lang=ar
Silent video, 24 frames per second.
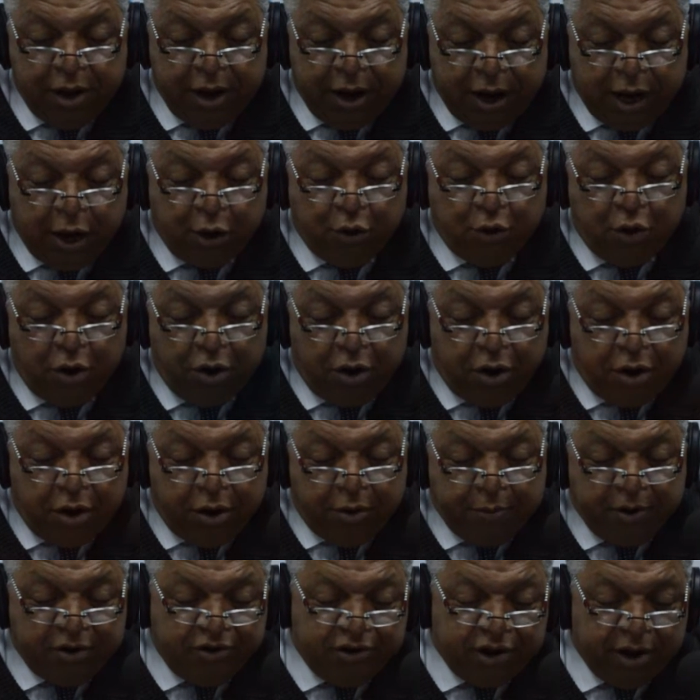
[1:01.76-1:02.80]
اللي كل
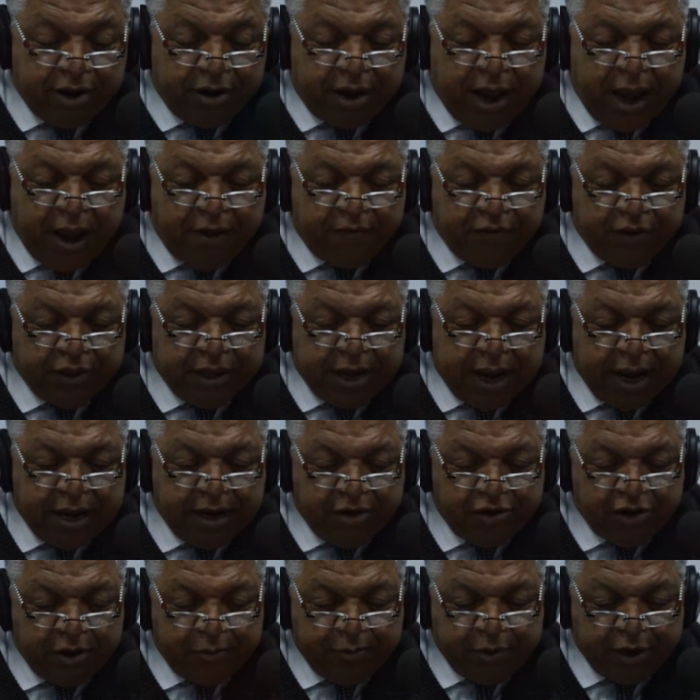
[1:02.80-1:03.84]
من شق حافظ قائد
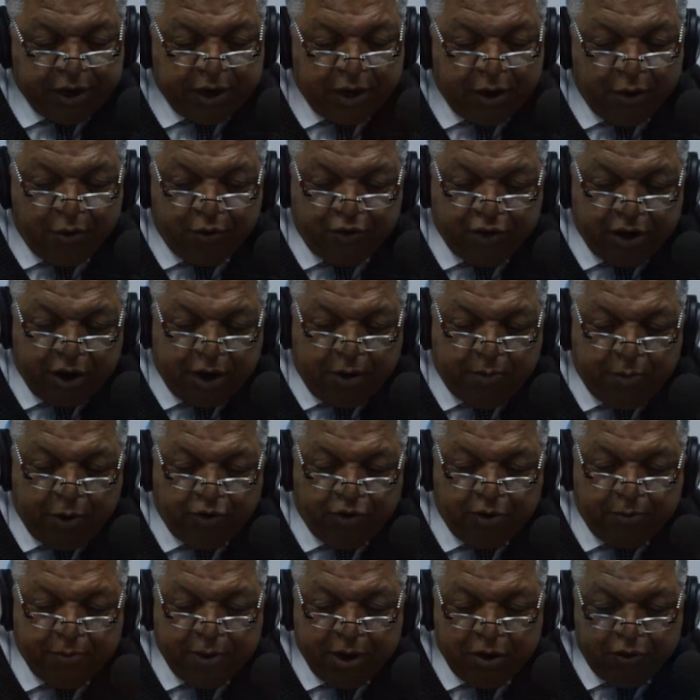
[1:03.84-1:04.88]
السبسي وشق
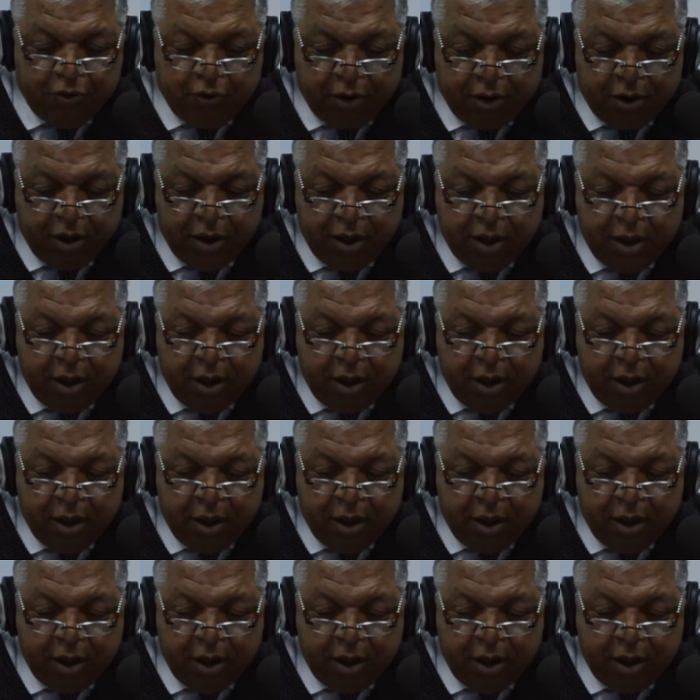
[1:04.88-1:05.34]
محسن مرزوق